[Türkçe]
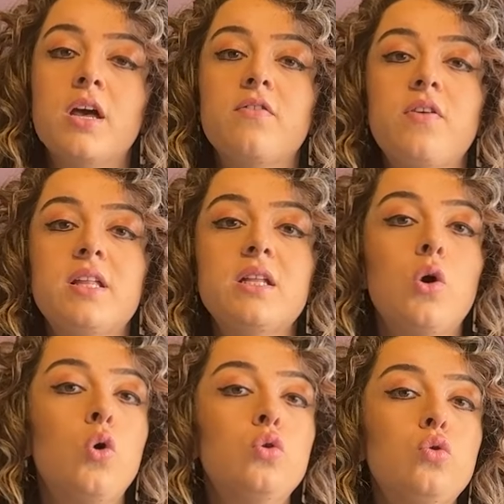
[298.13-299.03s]
Fed'in
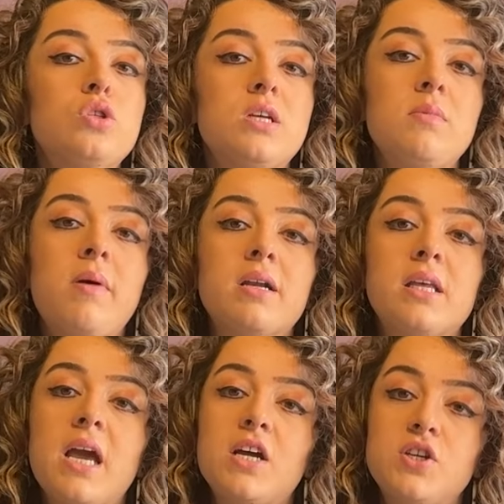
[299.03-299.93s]
19-20 Mart'ta
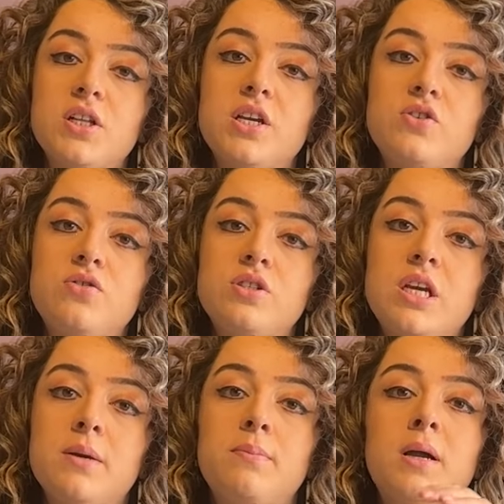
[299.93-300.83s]

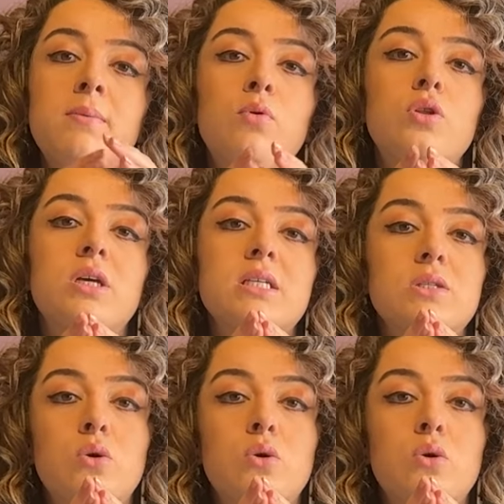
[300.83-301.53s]
gerçekleştireceği para politikası